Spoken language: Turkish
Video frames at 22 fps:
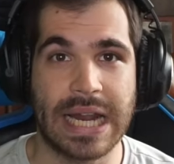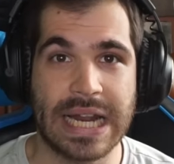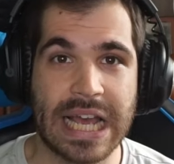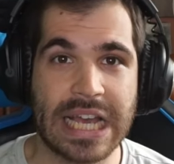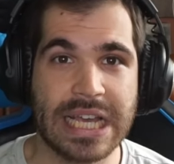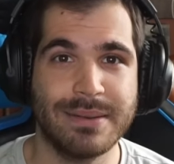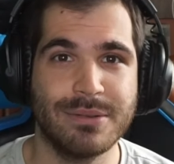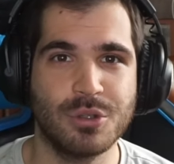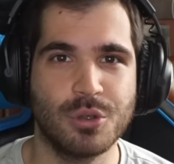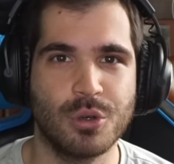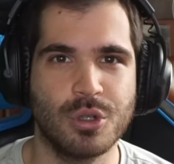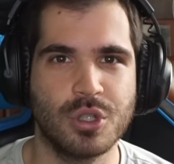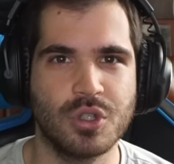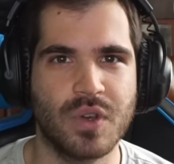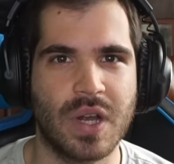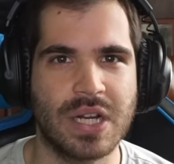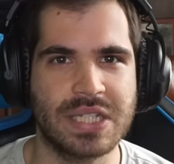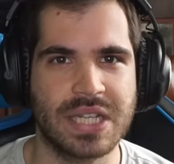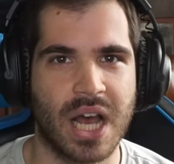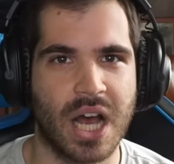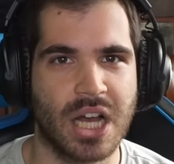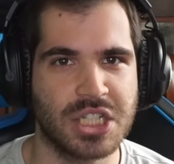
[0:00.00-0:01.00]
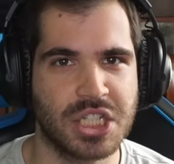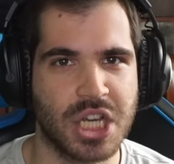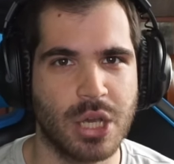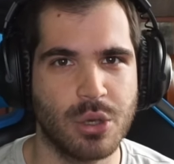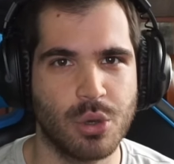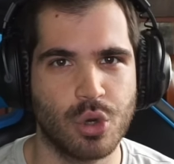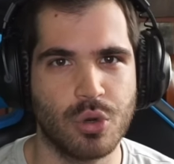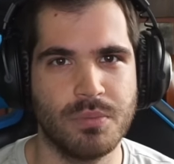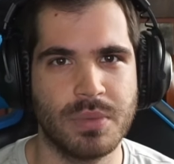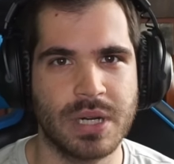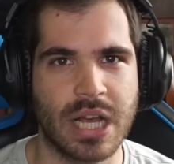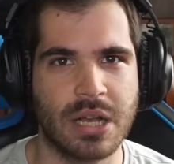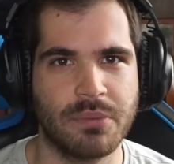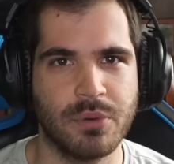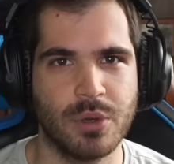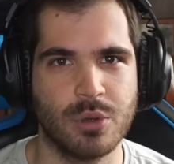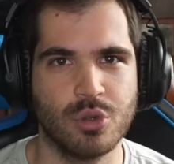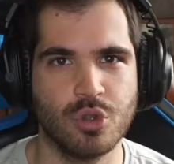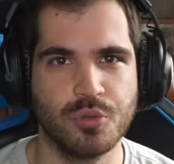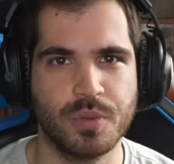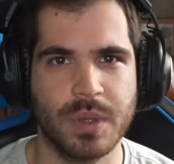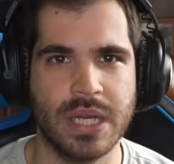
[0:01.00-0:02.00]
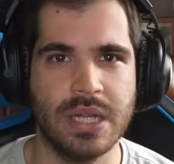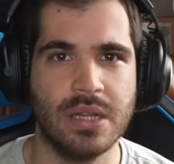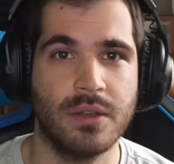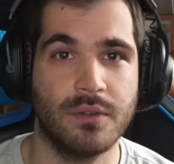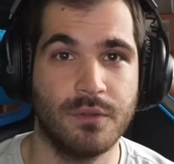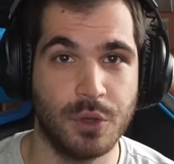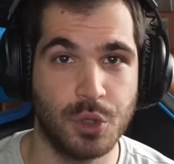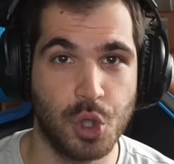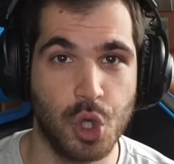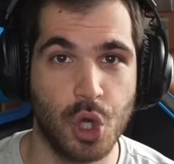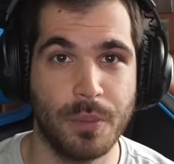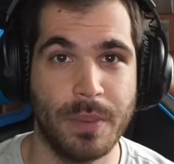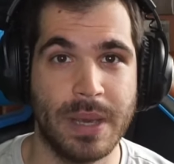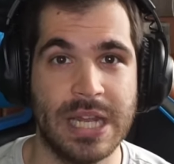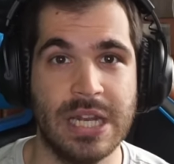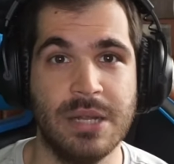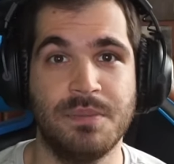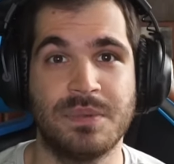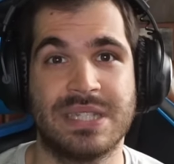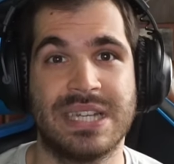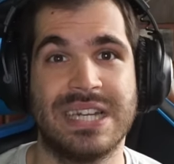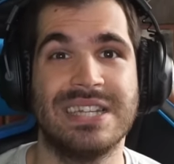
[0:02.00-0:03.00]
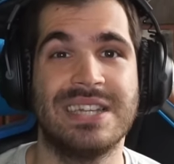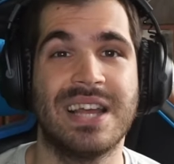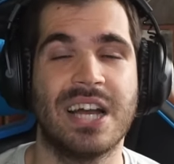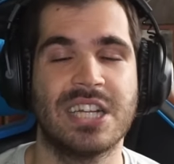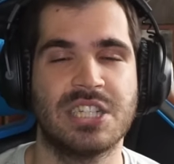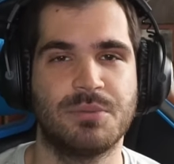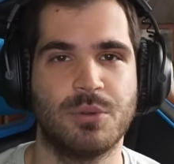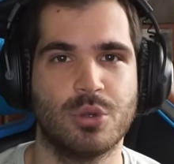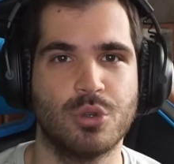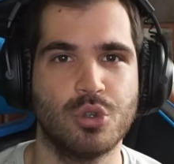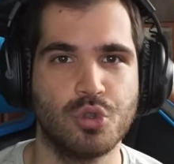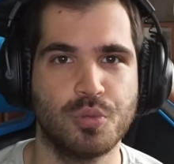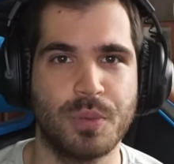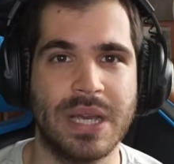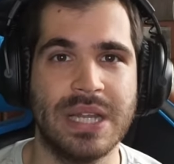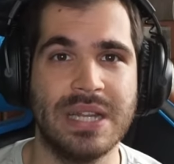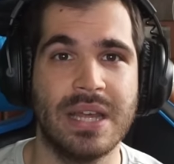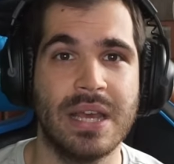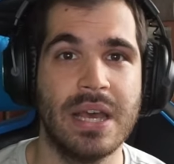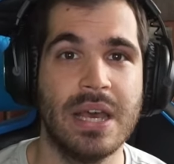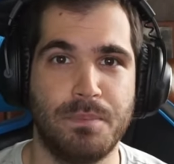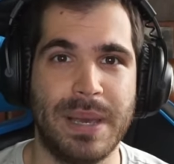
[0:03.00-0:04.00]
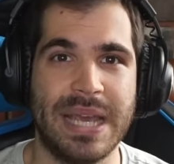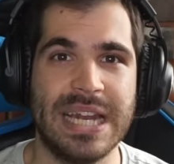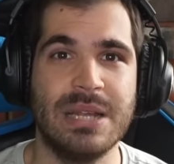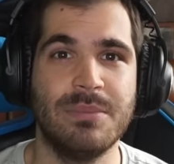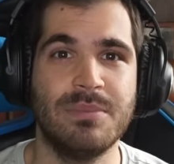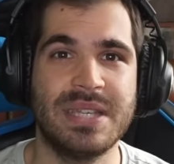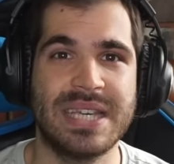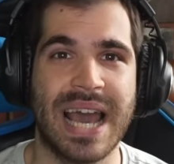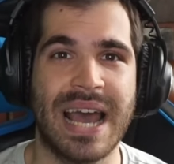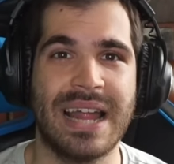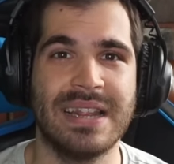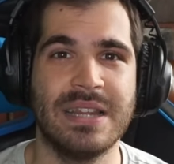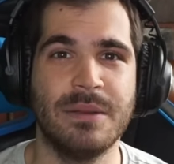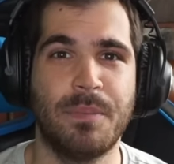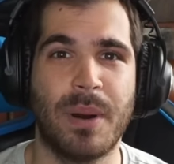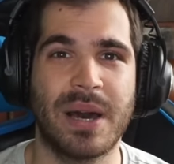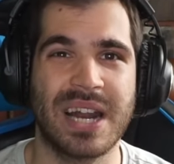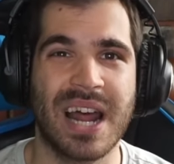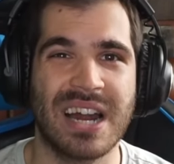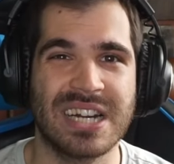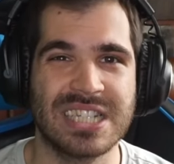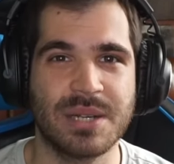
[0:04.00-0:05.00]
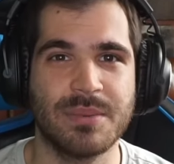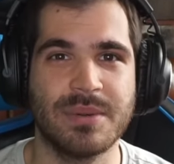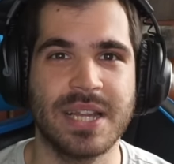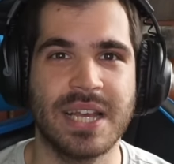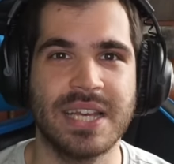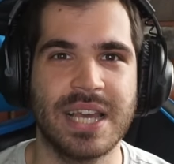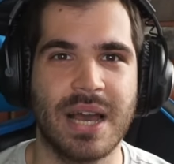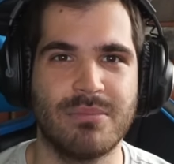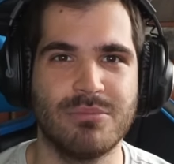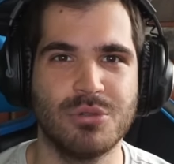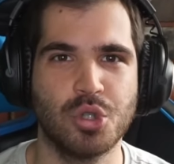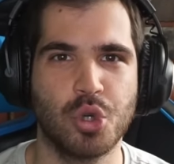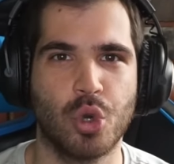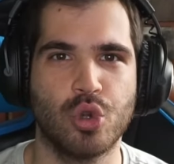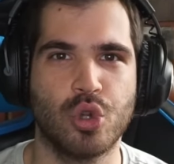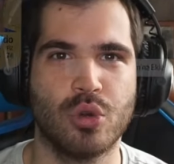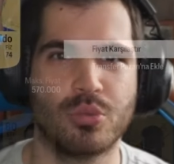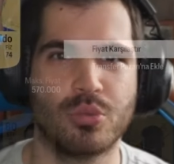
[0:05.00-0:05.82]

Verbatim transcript: Herhangi bir sorunuz varsa aşağı yorum bırakmayı unutmayın. Videoyu beğenip zili de açmayı unutmayın. Benim kendi para harcamadan yapmış